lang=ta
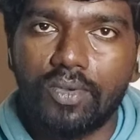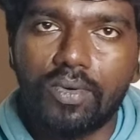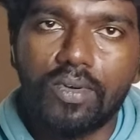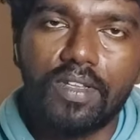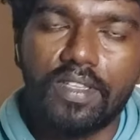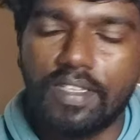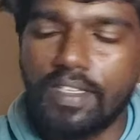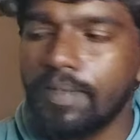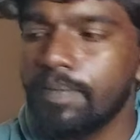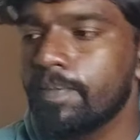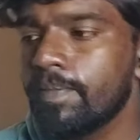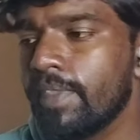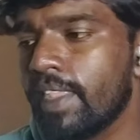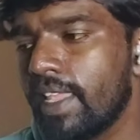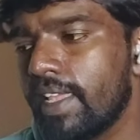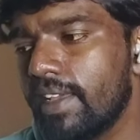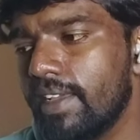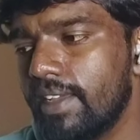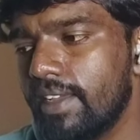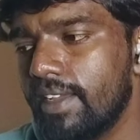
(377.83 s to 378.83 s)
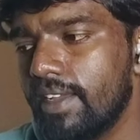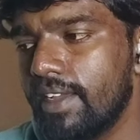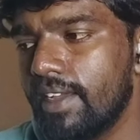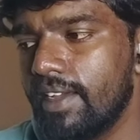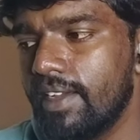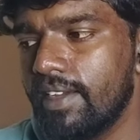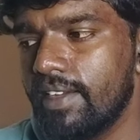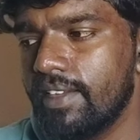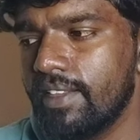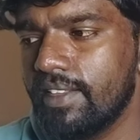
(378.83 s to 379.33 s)
தோணுது
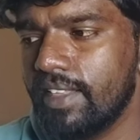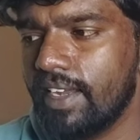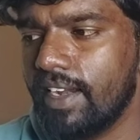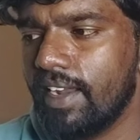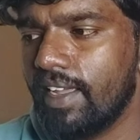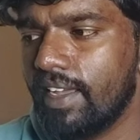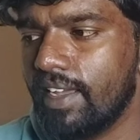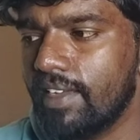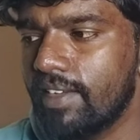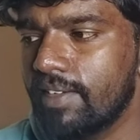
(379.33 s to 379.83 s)
தெரில